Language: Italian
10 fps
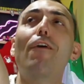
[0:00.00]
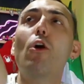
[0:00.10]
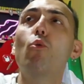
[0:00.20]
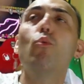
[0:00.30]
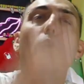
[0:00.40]

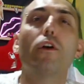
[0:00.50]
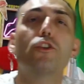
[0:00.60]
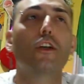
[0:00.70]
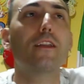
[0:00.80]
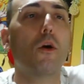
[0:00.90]
culo, ho
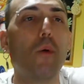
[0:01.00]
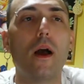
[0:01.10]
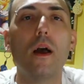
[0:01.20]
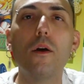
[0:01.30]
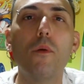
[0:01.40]
scelta
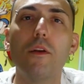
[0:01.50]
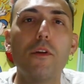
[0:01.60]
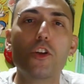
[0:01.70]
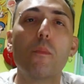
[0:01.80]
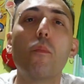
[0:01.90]
quella. Quello
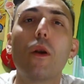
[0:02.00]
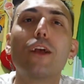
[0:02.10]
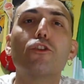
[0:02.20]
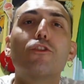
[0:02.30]
invece proprio non ha scelto